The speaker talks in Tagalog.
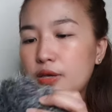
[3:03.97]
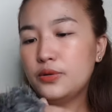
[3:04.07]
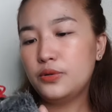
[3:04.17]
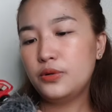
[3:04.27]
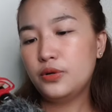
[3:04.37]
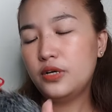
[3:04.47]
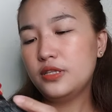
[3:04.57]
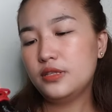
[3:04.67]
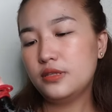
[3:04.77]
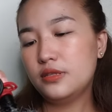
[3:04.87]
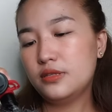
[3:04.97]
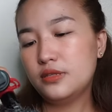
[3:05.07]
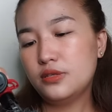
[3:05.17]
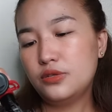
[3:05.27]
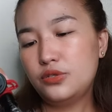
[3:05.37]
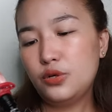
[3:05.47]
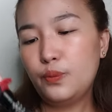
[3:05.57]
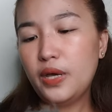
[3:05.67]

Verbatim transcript: Ayun. So,